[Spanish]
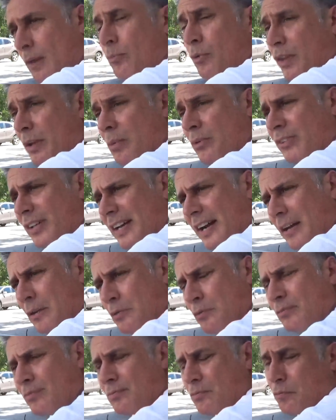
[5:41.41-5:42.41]
podemos hablar
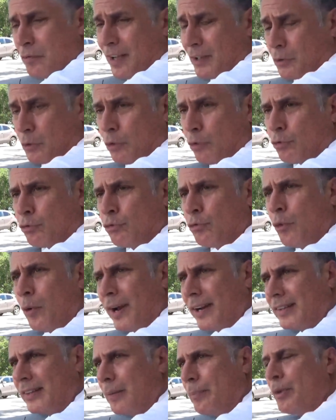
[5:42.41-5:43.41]
de un factor
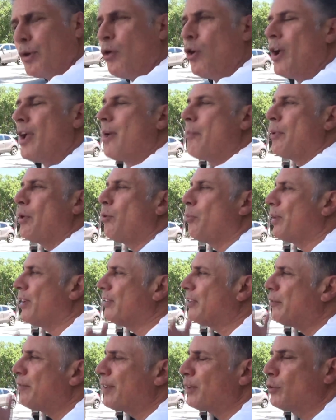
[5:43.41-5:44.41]
suerte, pero, pero,
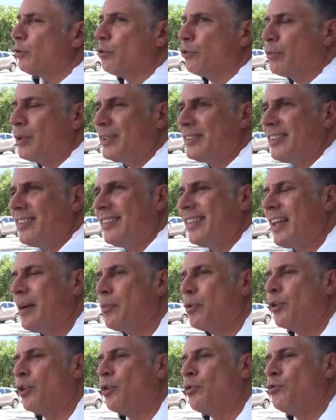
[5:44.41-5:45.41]
ese factor suerte se da
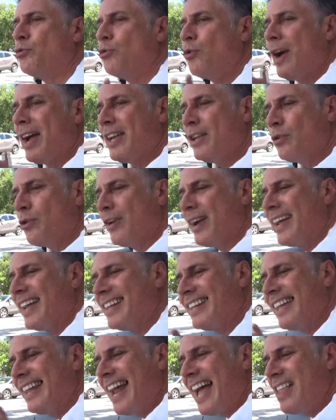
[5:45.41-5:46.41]
porque uno ha ido
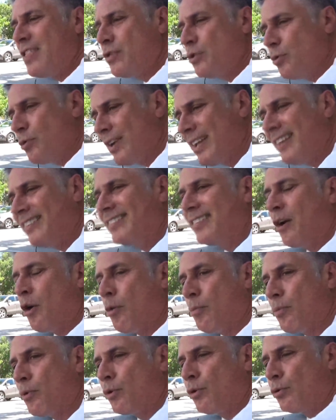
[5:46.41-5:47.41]
generando esa
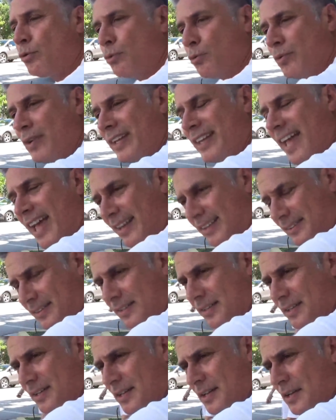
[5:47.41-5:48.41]
oportunidad.
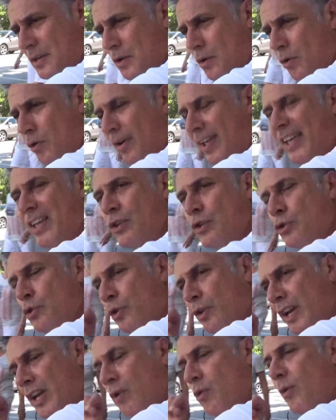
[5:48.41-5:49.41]

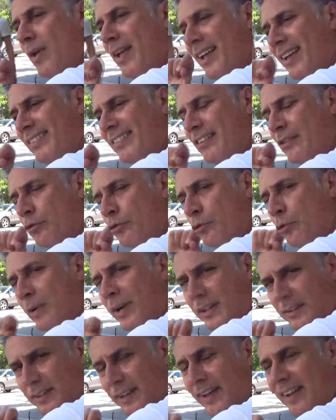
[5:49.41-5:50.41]
Yo creo en esa
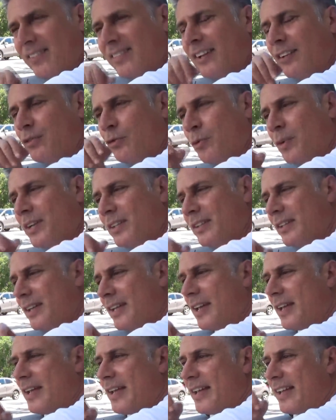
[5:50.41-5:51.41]
suerte, en esa suerte
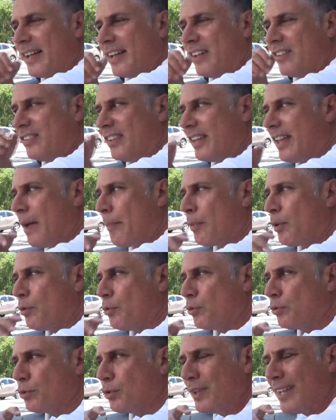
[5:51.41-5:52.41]
que se da
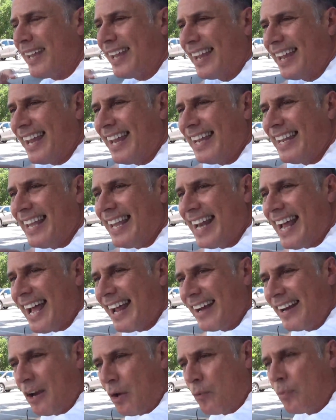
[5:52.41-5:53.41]
producto de
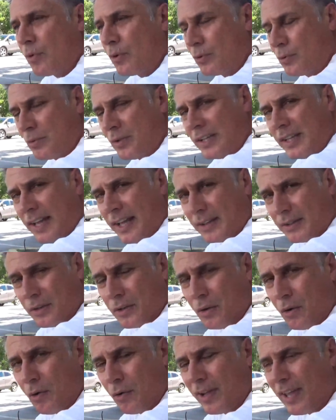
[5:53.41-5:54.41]
generar la oportunidad.
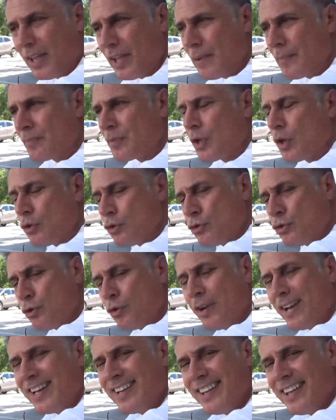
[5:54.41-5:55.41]

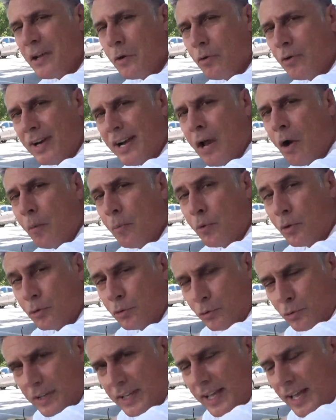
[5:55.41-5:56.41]
Yo genero la
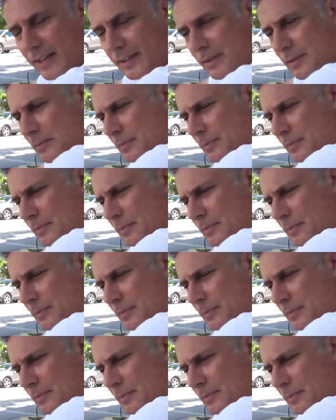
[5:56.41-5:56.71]
oportunidad.